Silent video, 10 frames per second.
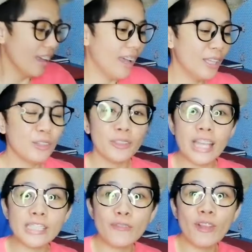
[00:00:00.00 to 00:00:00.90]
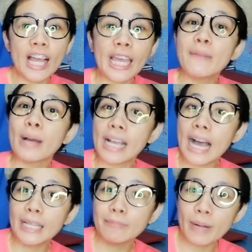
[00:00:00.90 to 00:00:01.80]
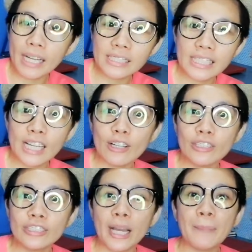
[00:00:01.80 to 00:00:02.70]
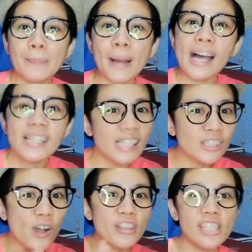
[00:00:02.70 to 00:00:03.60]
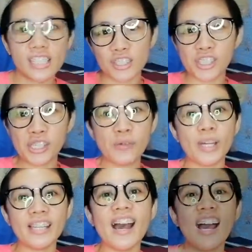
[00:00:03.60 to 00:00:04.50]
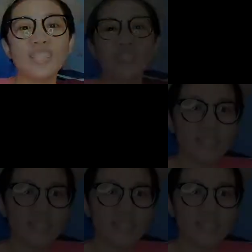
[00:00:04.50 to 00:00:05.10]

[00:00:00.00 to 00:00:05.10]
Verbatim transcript: And today's vlog ay mag-unboxing ako ng Panasonic G100.